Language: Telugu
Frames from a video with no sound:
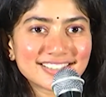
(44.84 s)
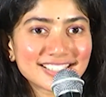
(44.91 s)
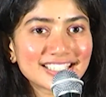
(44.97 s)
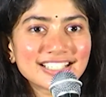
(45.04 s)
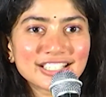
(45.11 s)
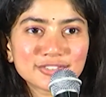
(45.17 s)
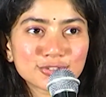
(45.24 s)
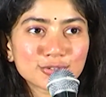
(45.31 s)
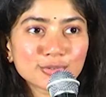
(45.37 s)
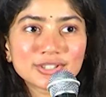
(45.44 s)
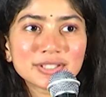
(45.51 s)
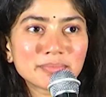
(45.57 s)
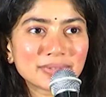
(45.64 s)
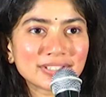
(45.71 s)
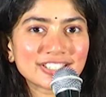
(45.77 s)
రియల్ లైఫ్
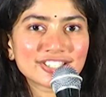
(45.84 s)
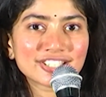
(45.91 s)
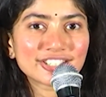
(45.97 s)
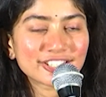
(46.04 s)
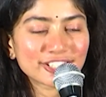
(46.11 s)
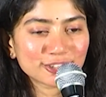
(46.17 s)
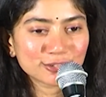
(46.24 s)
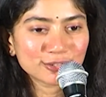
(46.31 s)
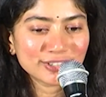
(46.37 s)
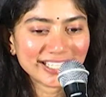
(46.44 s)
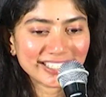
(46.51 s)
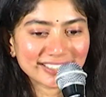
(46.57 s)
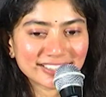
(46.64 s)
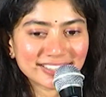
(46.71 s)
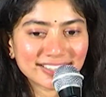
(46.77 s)
స్టోరీ ప్లే చేయట్లేదు
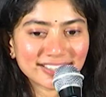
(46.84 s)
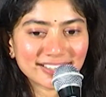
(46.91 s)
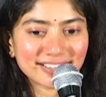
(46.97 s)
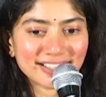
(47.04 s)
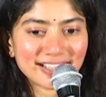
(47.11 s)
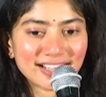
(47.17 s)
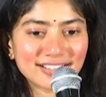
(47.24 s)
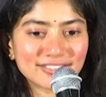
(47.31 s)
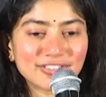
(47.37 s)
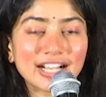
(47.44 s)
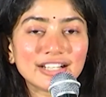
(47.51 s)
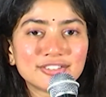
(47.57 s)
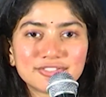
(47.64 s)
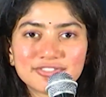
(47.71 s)
అండ్ వాళ్ళ